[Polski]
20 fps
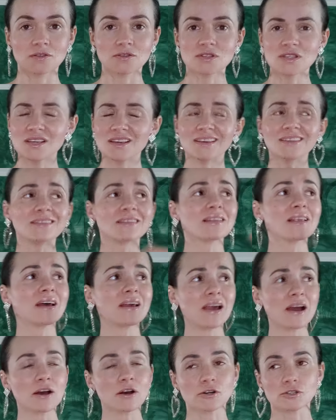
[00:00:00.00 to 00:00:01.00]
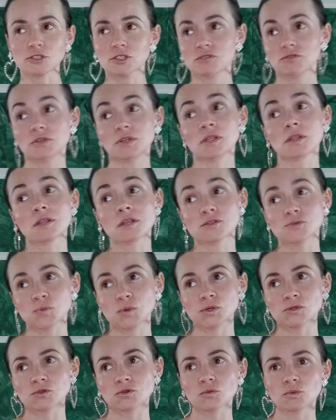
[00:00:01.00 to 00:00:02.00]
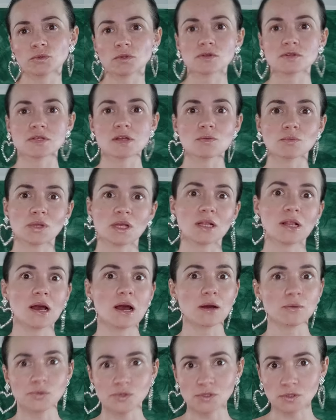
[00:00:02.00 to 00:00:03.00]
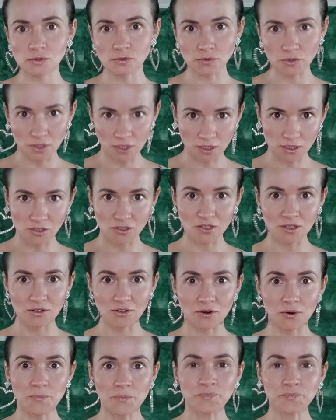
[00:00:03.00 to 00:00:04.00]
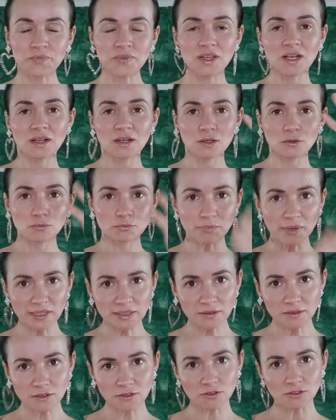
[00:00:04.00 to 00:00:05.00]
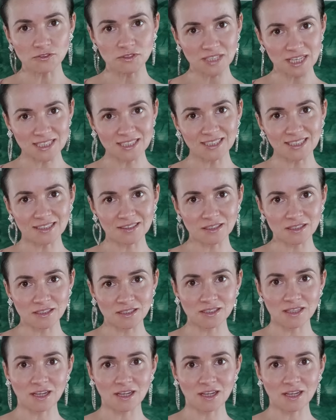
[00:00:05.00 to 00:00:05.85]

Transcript: To jest inna jakość w inny sposób, dostępna dla absolutnie każdego będąc wtedy na tej